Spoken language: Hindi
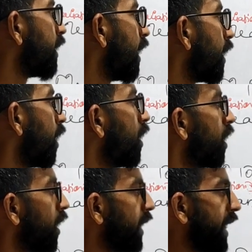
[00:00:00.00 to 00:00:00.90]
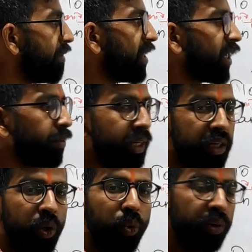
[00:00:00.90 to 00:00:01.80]
जाएगा डेविएशन भी
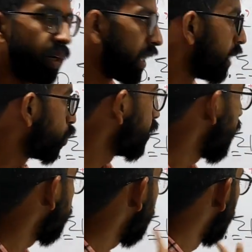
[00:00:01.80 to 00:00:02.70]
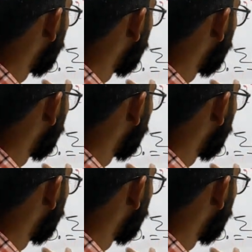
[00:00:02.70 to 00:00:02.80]
उतने टाइम्स हो जाएगा